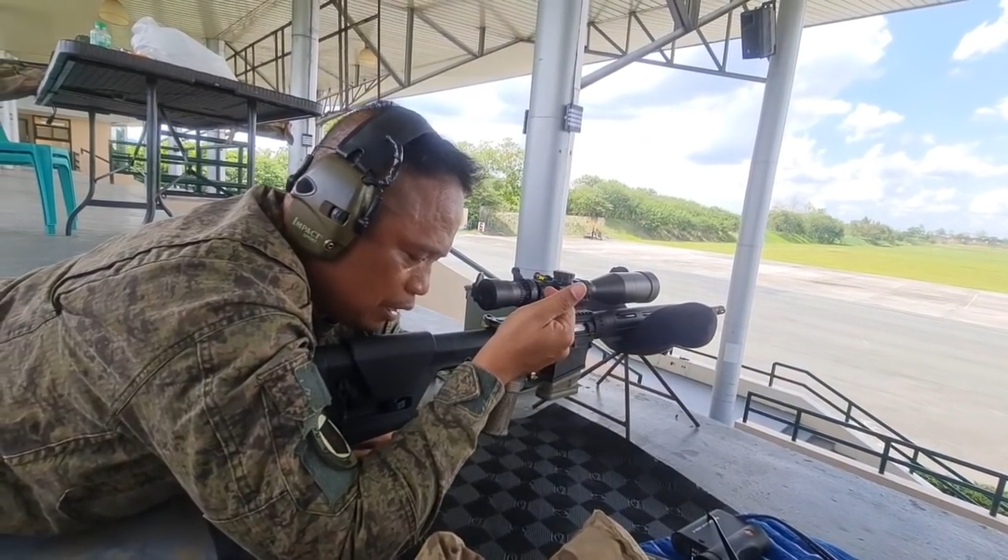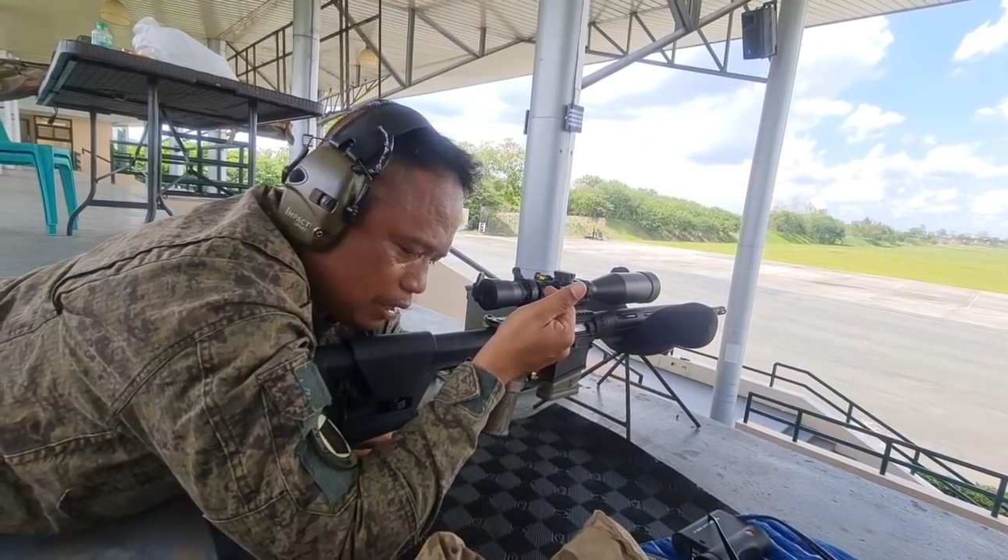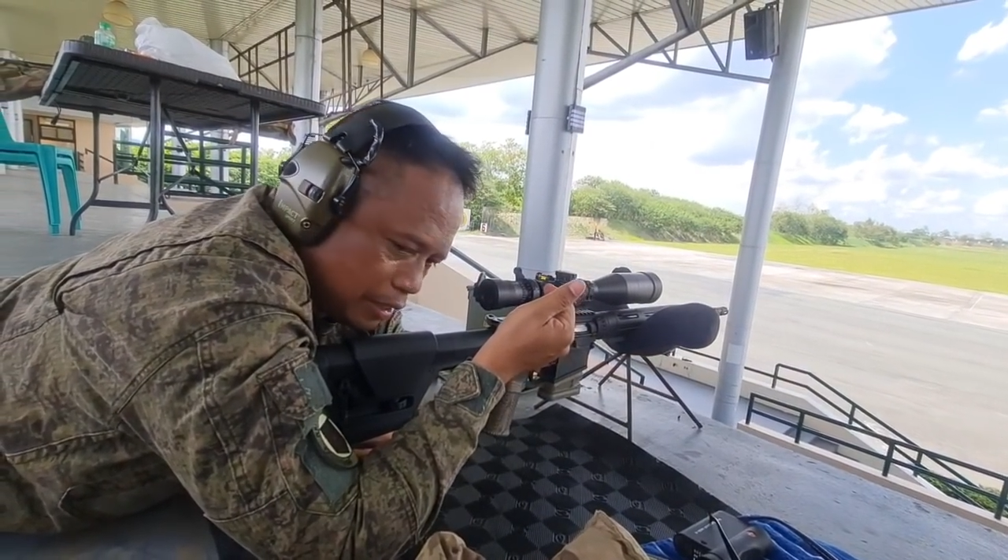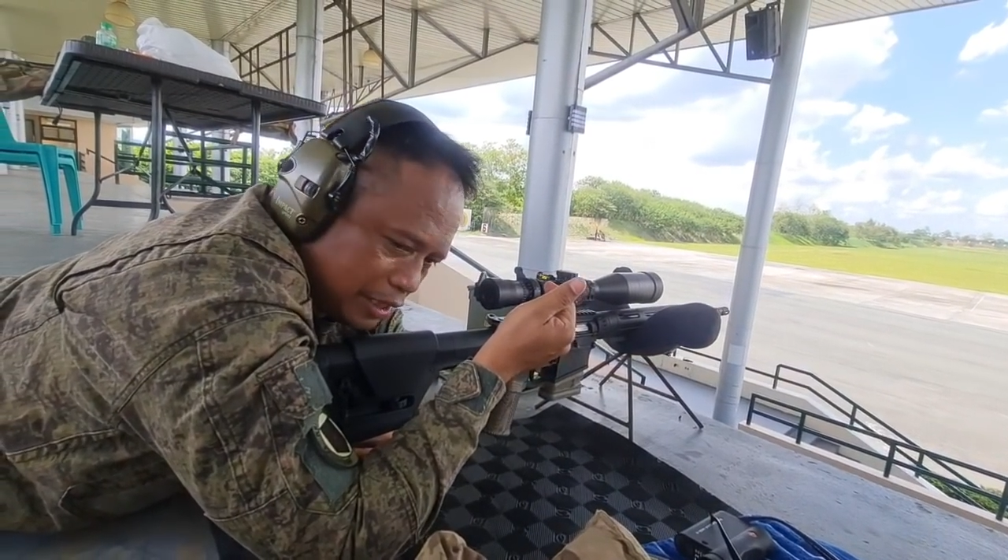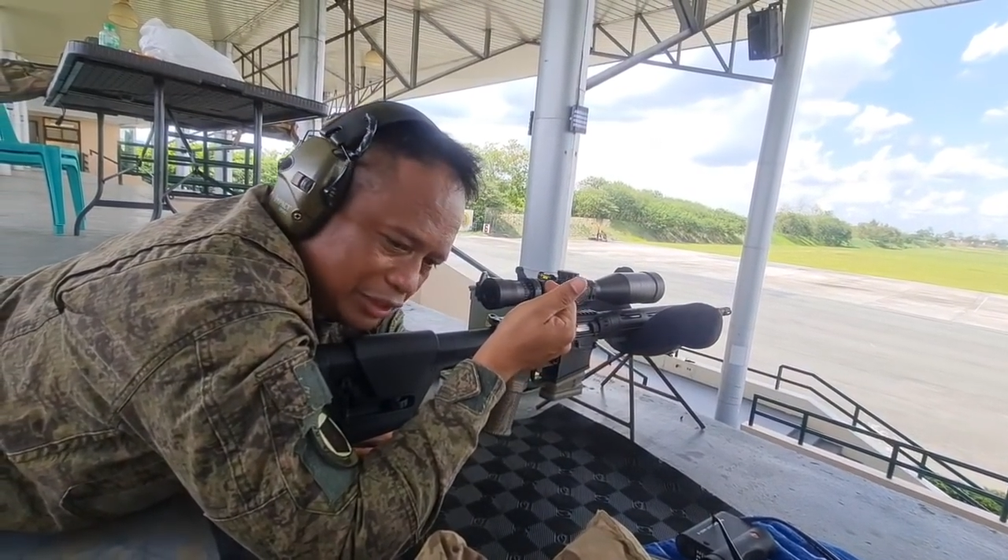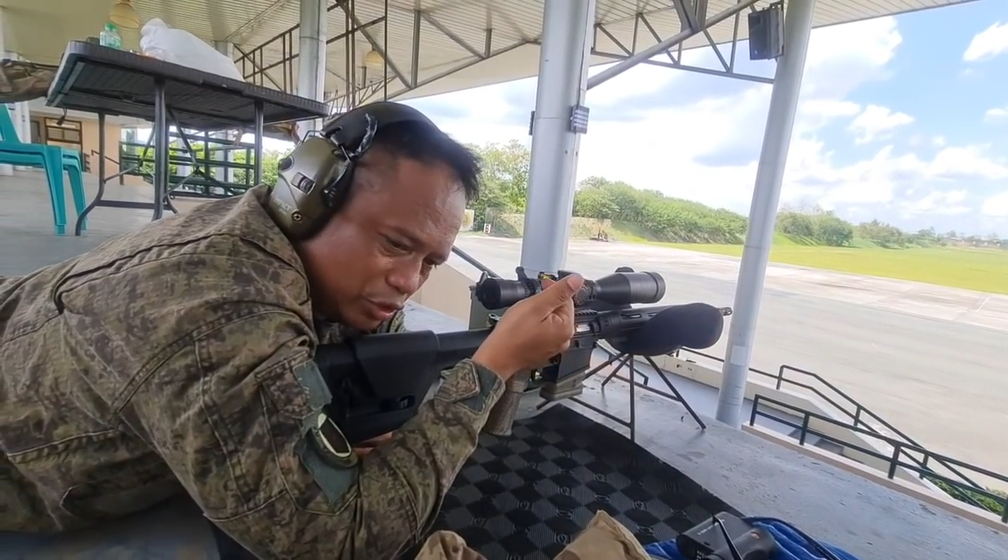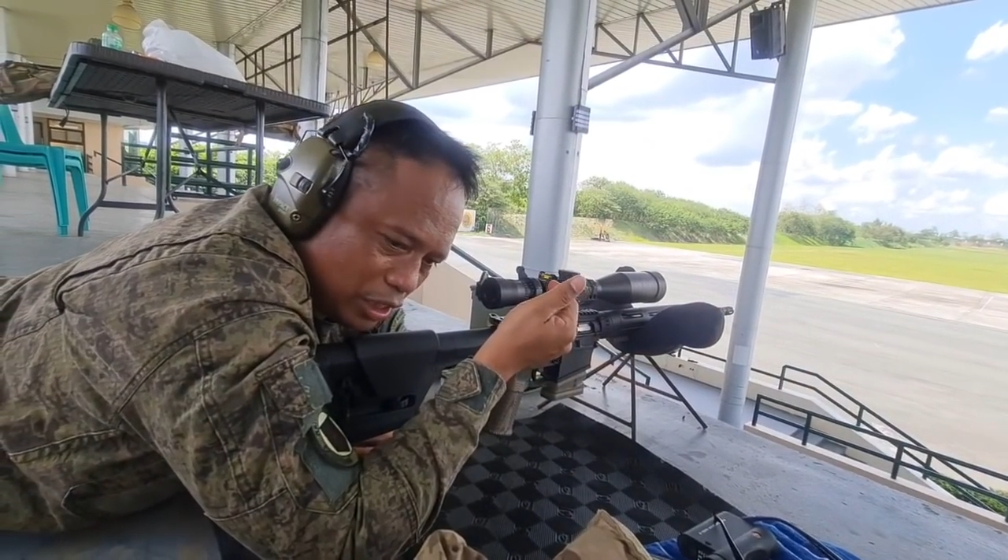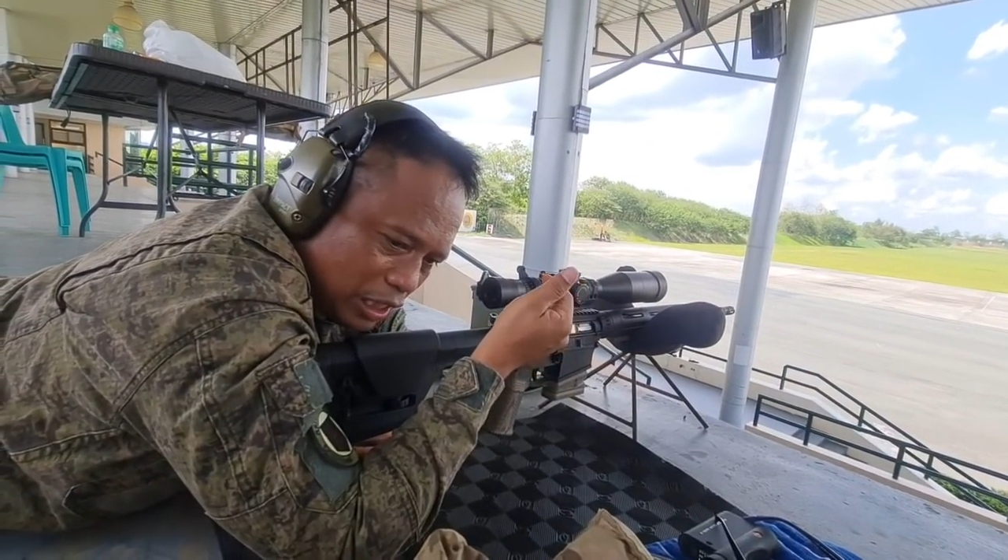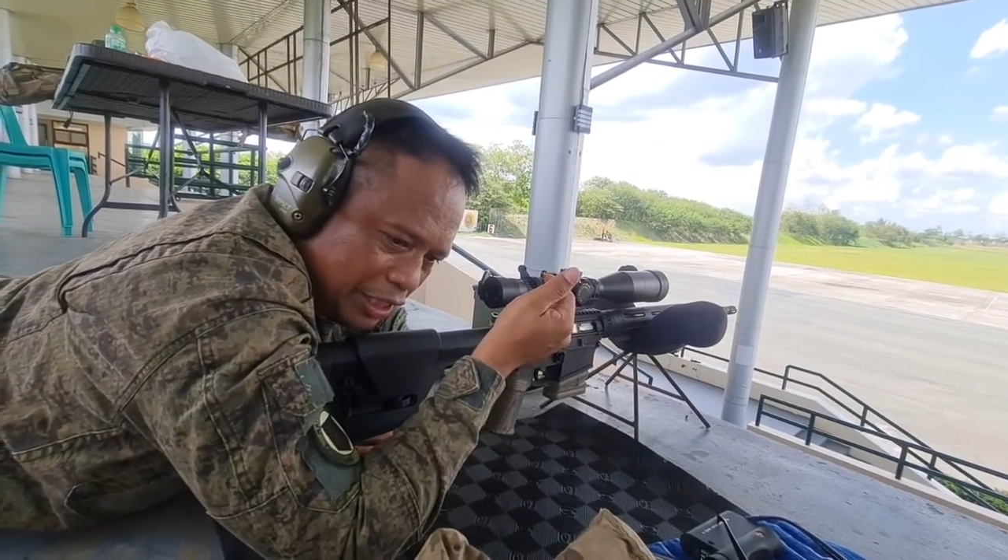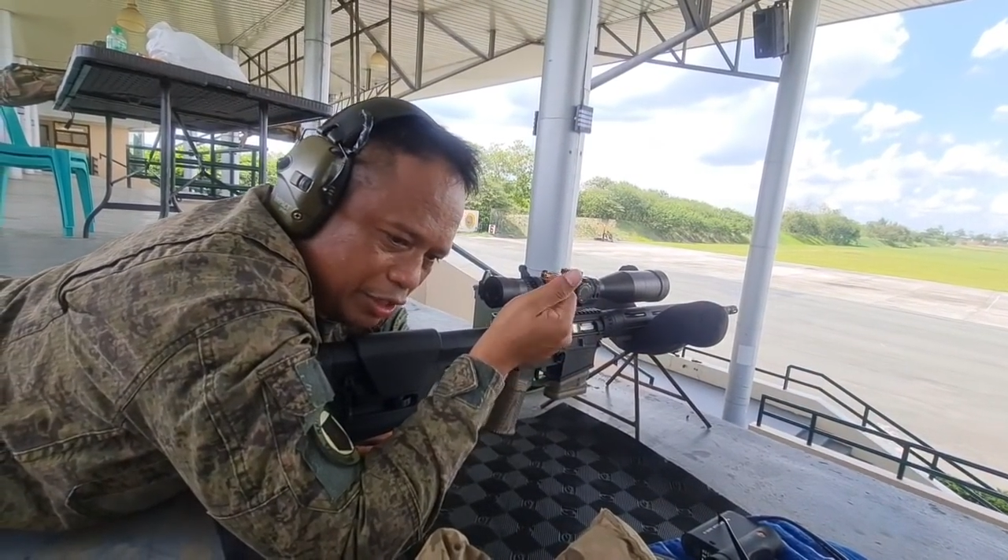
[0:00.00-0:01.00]
uh,
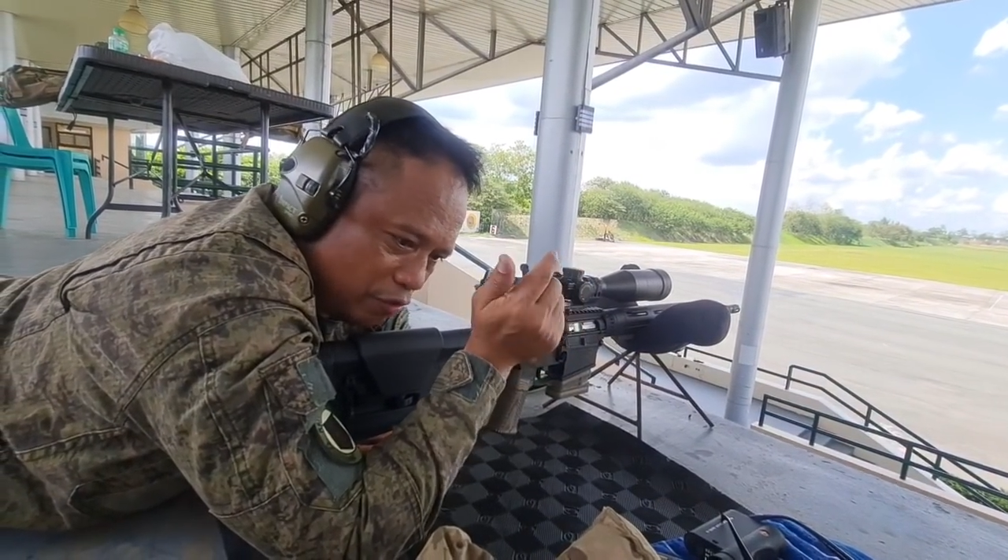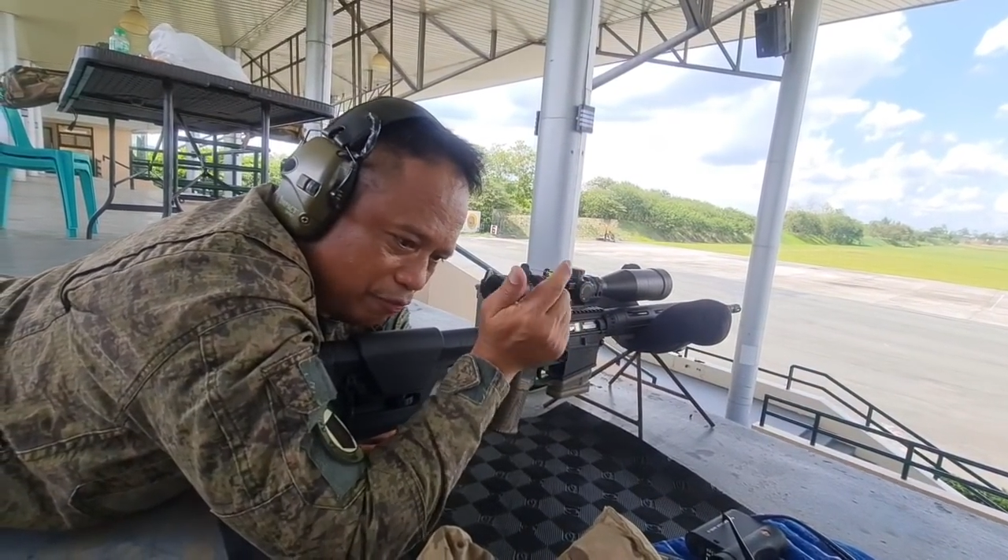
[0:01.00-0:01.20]
naturally,